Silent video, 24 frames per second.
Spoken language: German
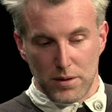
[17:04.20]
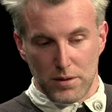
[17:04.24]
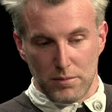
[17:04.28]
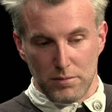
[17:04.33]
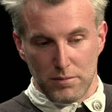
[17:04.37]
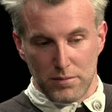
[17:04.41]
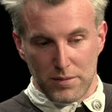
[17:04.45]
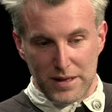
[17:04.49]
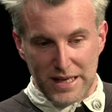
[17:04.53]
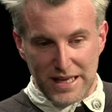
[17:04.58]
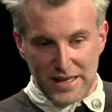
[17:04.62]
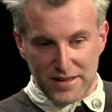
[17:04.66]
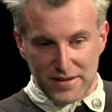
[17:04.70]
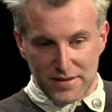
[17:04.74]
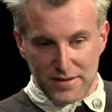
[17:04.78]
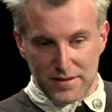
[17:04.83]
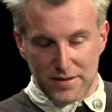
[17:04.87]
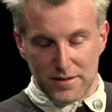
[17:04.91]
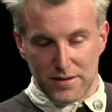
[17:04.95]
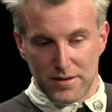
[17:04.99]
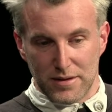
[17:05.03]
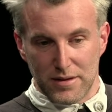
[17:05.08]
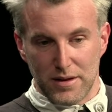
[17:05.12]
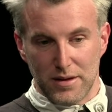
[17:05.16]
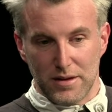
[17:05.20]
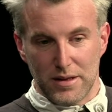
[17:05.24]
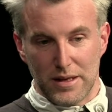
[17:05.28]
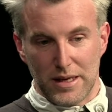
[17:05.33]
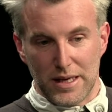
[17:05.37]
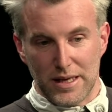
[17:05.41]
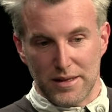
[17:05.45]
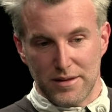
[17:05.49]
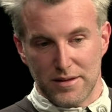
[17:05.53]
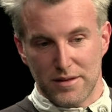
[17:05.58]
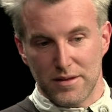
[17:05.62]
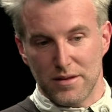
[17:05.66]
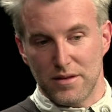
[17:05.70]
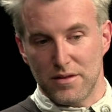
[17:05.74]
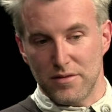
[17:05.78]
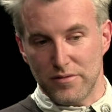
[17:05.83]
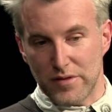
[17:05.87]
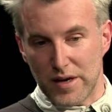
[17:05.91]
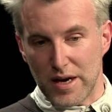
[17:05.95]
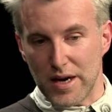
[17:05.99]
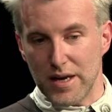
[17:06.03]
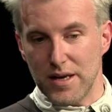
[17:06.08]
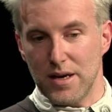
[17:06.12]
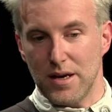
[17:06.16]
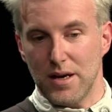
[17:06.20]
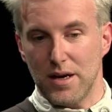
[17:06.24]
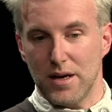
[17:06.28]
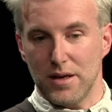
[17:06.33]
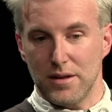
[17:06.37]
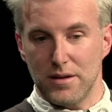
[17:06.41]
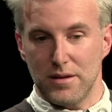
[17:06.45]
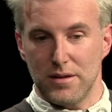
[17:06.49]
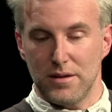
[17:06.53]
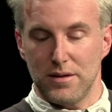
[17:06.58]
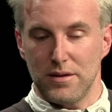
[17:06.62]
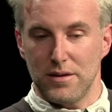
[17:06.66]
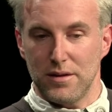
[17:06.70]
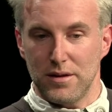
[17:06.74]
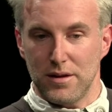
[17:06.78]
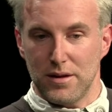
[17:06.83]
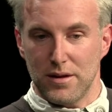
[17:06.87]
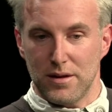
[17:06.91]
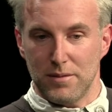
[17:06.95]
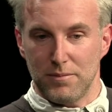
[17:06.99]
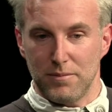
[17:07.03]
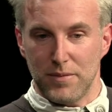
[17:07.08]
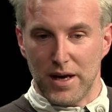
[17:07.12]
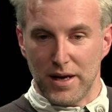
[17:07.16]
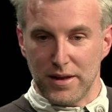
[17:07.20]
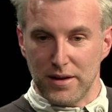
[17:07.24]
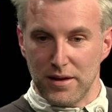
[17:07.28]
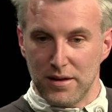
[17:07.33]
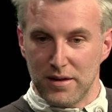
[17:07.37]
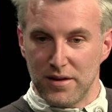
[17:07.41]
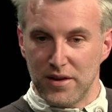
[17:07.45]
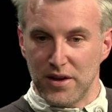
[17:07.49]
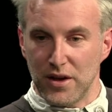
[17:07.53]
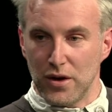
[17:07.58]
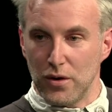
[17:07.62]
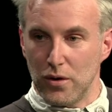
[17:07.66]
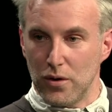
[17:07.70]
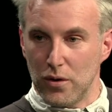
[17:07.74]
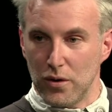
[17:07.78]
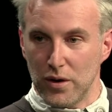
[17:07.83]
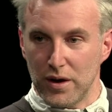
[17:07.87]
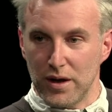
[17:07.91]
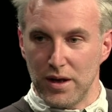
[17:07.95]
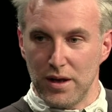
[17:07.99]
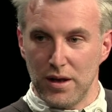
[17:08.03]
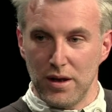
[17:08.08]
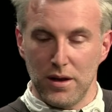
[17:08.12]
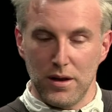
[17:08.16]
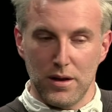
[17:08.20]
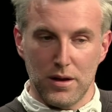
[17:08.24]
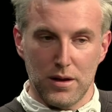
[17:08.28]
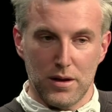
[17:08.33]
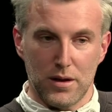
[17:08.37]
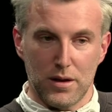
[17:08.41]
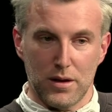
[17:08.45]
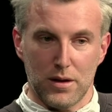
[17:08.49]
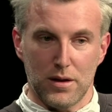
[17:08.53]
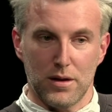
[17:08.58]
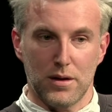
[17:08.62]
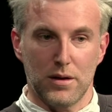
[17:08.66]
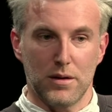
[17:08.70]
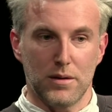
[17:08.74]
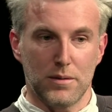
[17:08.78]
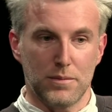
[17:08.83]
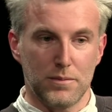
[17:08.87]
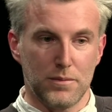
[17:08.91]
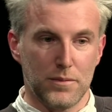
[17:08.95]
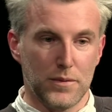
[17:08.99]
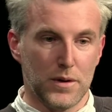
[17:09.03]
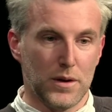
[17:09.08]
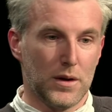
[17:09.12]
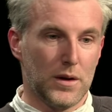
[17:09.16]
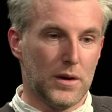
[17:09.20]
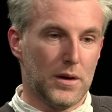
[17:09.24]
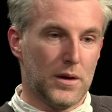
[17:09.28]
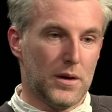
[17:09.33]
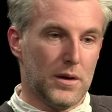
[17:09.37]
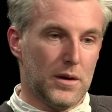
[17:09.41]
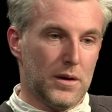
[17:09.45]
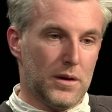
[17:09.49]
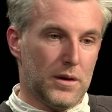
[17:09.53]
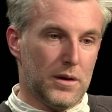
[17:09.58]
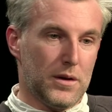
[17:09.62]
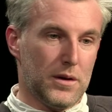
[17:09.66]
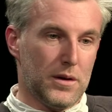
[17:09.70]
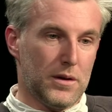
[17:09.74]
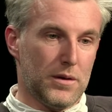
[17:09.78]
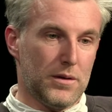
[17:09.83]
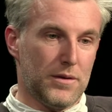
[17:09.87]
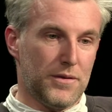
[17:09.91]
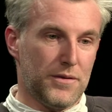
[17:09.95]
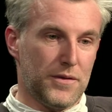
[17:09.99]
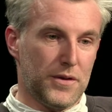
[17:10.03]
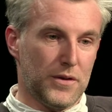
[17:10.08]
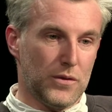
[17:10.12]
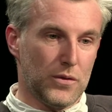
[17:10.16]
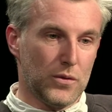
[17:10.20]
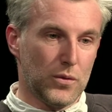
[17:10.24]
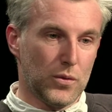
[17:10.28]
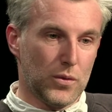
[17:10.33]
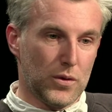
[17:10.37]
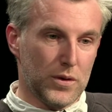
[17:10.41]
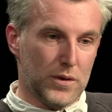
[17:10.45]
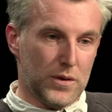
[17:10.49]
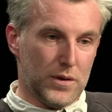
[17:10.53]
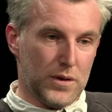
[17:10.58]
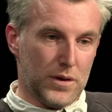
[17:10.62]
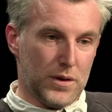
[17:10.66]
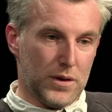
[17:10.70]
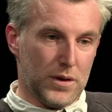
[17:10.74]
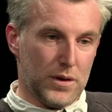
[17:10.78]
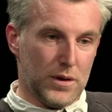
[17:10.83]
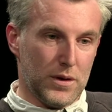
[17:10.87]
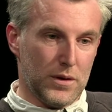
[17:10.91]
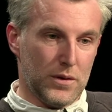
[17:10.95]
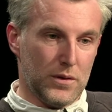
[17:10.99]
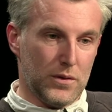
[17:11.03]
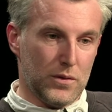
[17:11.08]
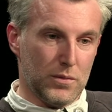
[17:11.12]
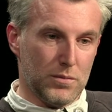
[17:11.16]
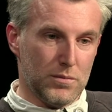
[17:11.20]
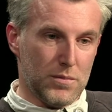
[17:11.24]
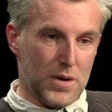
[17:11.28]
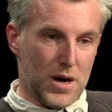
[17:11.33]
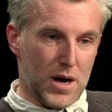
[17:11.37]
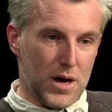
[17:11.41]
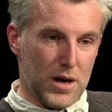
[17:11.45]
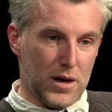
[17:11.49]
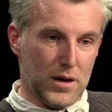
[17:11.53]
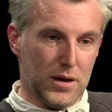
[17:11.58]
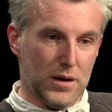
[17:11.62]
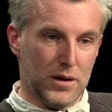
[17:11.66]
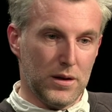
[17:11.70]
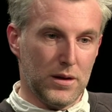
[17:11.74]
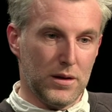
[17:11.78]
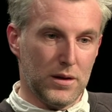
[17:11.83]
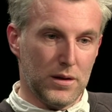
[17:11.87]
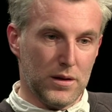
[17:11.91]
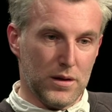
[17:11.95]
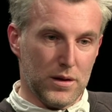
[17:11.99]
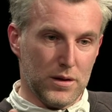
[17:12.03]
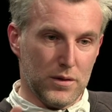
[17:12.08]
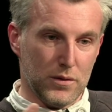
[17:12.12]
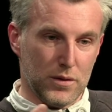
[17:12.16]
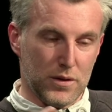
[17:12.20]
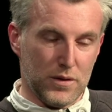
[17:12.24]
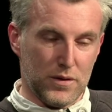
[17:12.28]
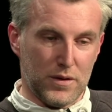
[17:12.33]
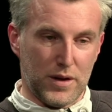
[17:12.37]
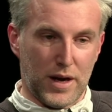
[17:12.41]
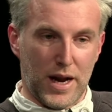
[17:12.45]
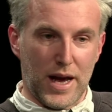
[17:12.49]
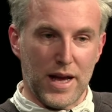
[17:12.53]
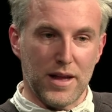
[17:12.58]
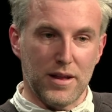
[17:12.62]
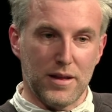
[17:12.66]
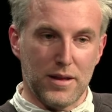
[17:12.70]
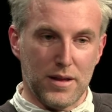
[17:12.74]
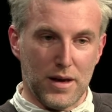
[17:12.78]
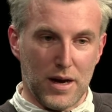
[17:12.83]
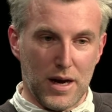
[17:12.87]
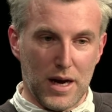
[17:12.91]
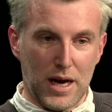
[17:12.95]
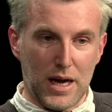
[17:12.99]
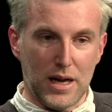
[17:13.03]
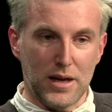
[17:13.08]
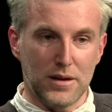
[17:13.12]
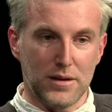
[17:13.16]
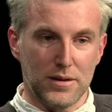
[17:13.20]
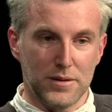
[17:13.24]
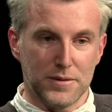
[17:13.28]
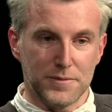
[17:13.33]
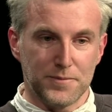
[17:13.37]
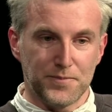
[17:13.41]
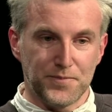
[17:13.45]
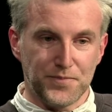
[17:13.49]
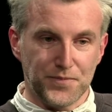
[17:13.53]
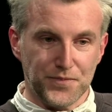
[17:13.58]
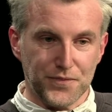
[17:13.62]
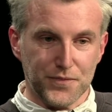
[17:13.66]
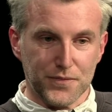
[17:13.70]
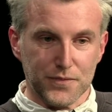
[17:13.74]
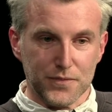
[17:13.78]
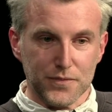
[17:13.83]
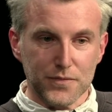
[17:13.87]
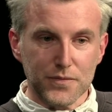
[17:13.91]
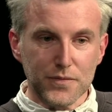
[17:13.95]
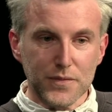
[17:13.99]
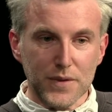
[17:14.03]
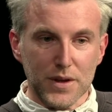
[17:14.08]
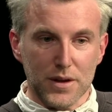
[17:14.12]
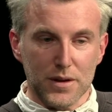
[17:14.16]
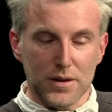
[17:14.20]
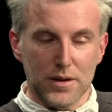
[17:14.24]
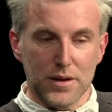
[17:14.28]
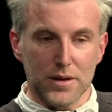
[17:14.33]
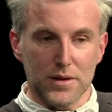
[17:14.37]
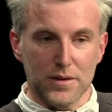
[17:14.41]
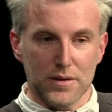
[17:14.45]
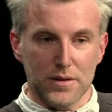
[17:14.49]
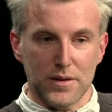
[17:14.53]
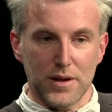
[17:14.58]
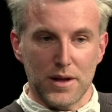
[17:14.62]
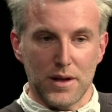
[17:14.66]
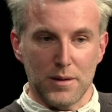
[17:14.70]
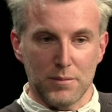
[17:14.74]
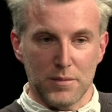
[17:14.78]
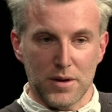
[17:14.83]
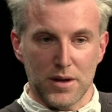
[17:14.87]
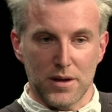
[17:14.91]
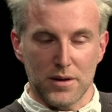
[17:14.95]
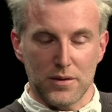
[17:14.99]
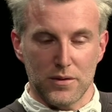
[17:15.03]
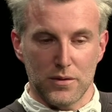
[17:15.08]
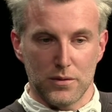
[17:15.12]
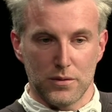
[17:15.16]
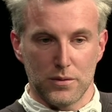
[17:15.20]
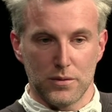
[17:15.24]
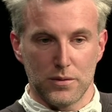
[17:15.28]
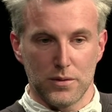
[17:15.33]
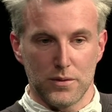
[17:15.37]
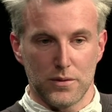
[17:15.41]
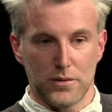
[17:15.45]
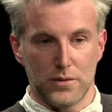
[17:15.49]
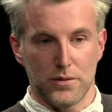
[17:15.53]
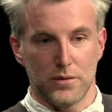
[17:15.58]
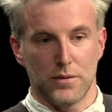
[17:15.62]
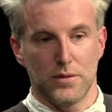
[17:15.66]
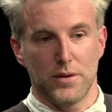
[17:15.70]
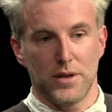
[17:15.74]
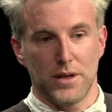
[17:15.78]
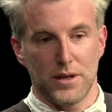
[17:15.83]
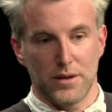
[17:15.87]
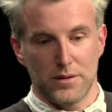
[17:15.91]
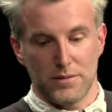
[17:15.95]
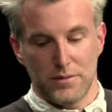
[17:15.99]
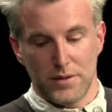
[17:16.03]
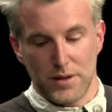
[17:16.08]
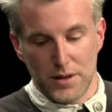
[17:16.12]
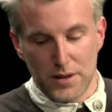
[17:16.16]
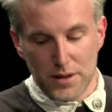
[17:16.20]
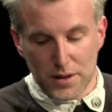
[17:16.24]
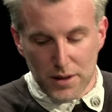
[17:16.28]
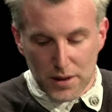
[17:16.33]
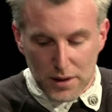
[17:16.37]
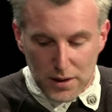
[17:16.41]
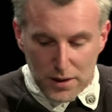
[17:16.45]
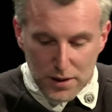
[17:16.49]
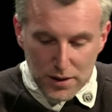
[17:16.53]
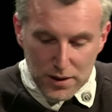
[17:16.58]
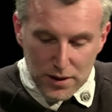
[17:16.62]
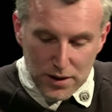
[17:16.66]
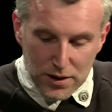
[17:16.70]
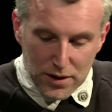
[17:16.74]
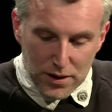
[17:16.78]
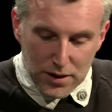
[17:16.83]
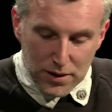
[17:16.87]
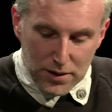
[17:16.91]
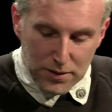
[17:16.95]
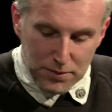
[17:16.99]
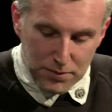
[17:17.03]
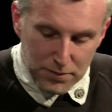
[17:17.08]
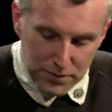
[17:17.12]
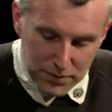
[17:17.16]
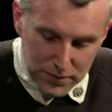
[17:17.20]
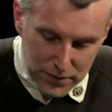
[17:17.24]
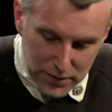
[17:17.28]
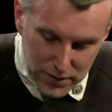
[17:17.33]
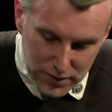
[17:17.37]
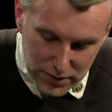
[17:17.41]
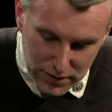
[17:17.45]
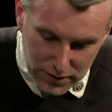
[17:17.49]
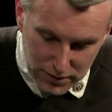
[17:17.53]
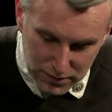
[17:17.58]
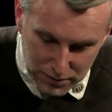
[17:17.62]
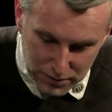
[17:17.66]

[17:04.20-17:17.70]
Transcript: in, letzten, in den letzten zwei Jahren ähm, eine Trilogie ähm, äh, versucht äh, zu machen, also aus drei Teilen, das Thema zu, zu irgendwie ähm,